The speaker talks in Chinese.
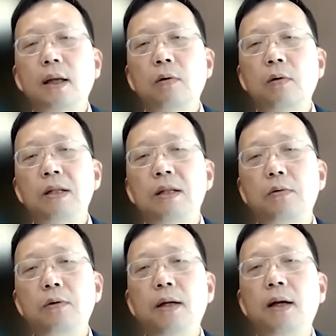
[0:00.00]
它会在
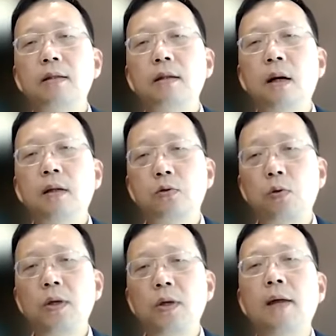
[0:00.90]
越南身上的
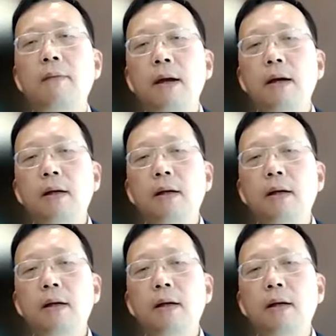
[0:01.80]
重演。